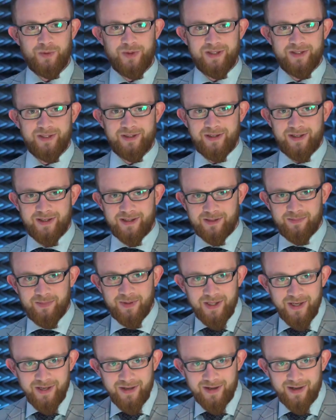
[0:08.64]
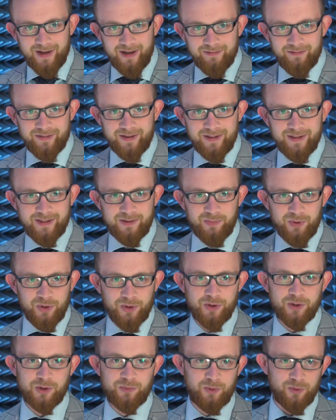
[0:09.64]
jeden raz mniej, a więc
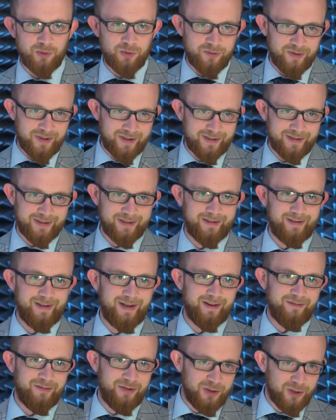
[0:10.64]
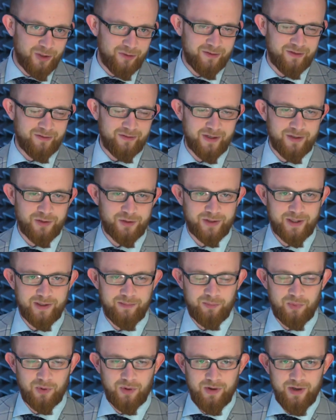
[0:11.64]
biorąc pod uwagę lawinowe wręcz
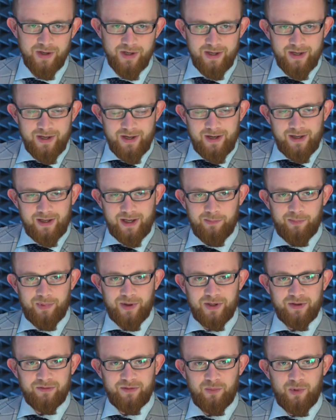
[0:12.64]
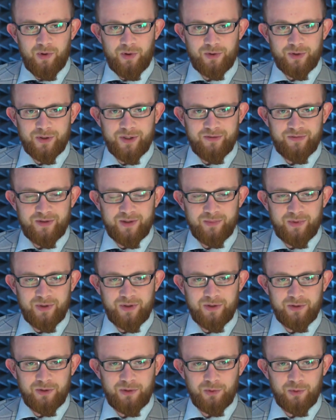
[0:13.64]
tempo kampanii wyborczej, w tym
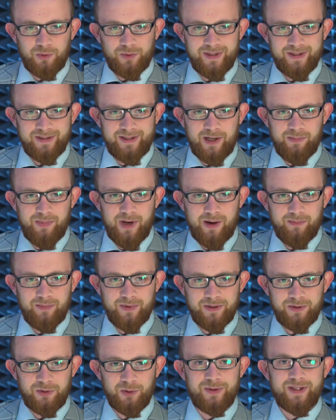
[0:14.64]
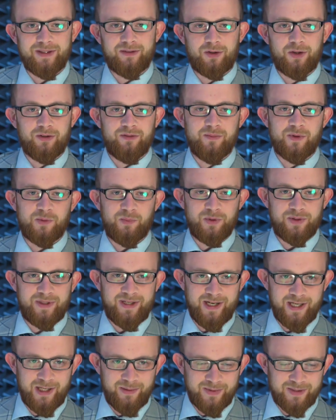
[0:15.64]
tygodniu nadrabiamy dodatkowym
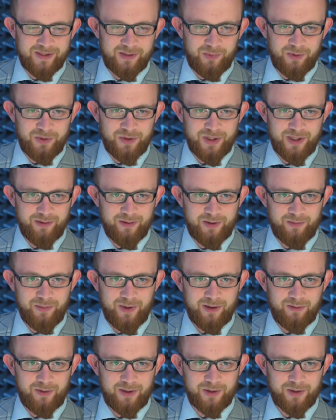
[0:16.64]
spotkaniem. Jest poniedziałek, Michał